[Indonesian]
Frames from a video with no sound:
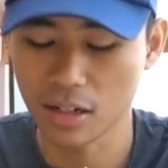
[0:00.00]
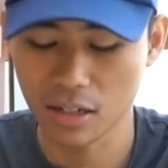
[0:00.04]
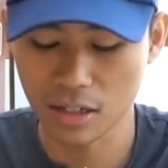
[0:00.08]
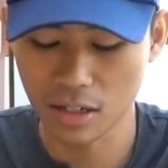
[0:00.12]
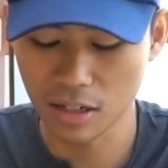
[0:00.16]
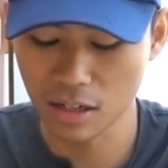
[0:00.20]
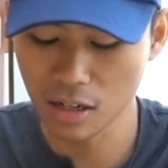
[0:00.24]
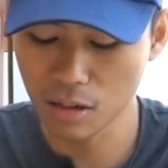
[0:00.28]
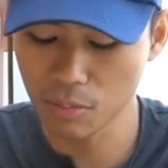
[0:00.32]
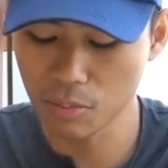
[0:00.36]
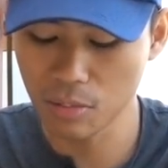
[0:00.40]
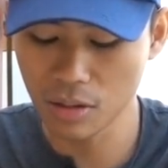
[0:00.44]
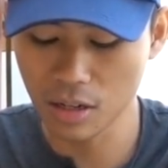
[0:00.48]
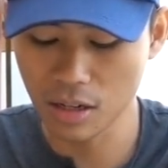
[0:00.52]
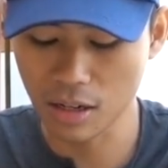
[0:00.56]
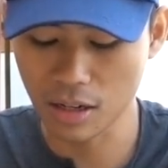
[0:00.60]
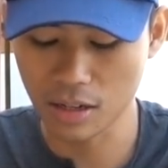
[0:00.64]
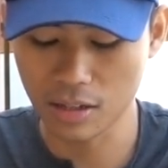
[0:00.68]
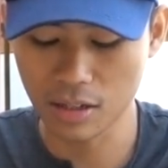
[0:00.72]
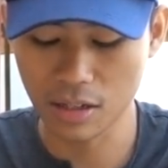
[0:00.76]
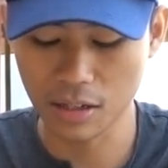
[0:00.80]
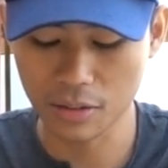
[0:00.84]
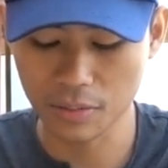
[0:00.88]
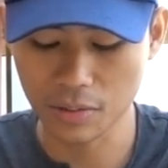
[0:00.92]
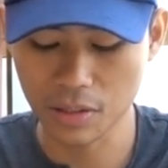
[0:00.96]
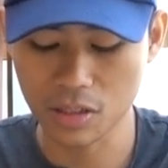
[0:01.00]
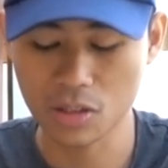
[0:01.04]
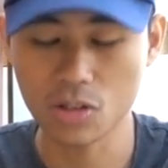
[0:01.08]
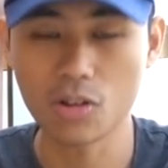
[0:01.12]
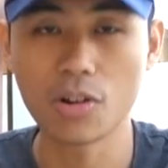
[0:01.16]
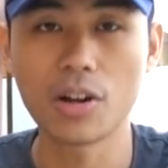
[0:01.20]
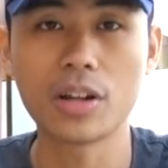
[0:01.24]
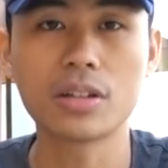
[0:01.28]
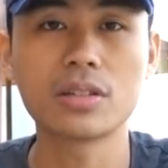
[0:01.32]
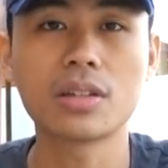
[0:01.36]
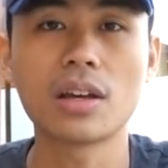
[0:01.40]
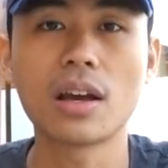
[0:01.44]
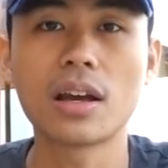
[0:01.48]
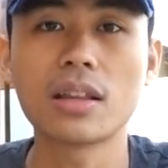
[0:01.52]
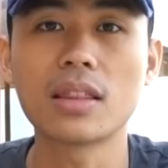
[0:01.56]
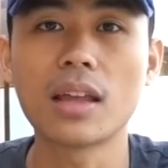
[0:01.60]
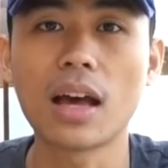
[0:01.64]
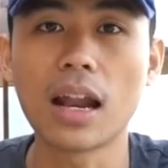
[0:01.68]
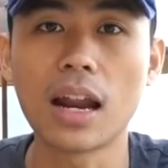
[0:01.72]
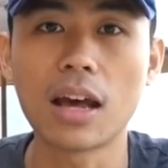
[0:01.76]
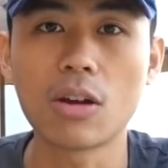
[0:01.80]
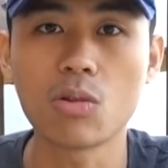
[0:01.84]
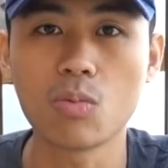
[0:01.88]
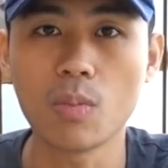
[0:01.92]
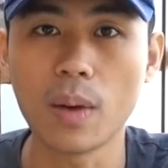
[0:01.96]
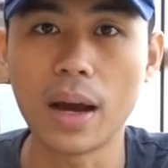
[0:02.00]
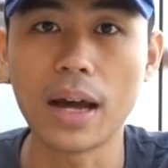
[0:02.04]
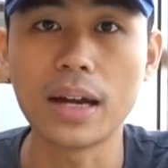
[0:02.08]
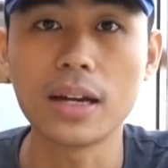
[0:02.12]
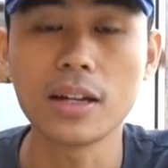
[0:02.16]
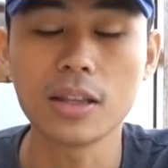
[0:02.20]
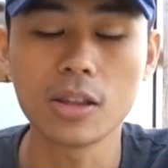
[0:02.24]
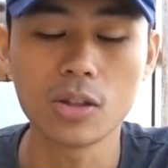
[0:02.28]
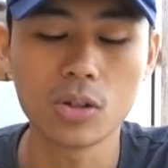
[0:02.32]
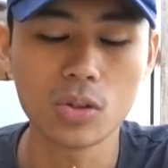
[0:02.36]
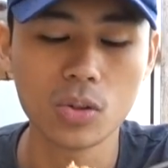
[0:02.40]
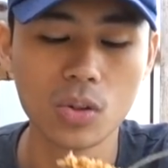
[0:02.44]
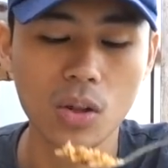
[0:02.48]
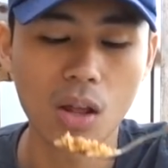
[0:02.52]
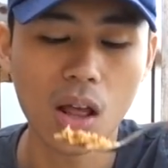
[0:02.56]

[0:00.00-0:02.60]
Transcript: Ini lebih kayak yang nasi goreng sehat ala rumahan itu.